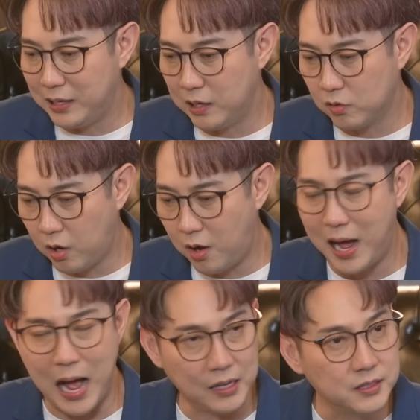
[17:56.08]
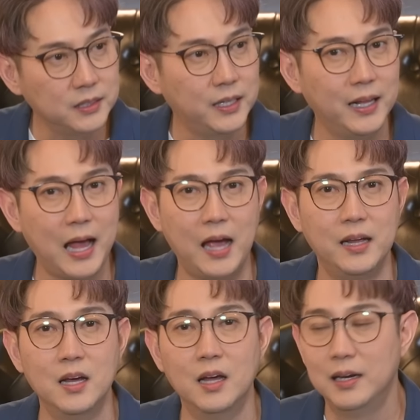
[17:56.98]
นแล้วก็หาซื้อได้ง่าย
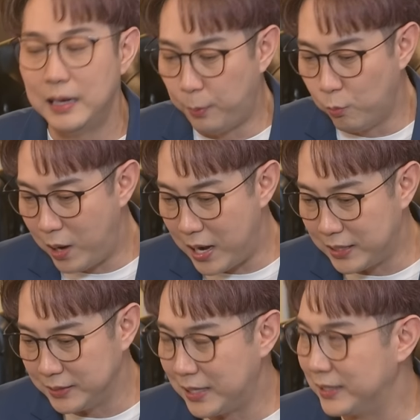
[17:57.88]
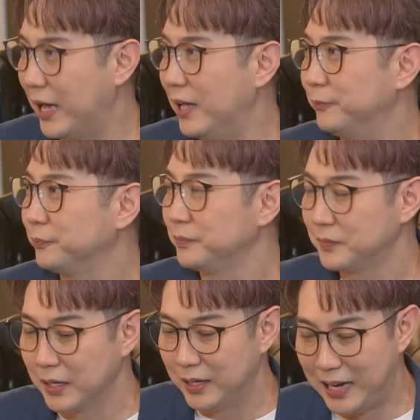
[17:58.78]
และผมว่านะอาจารย์นะ
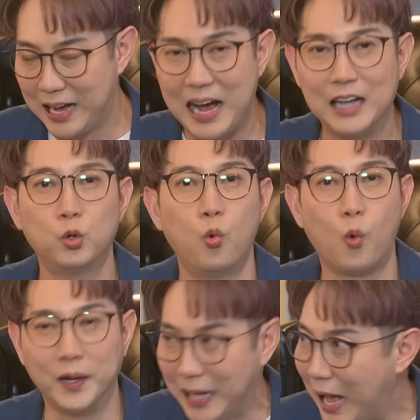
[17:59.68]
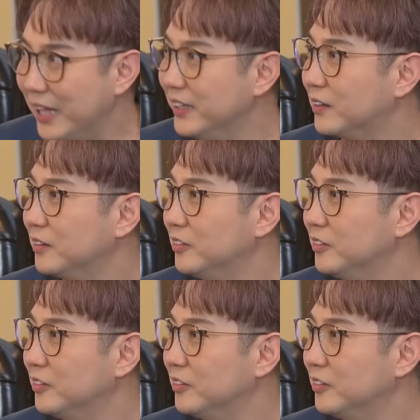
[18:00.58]
ราคาถูกกว่ายาอีก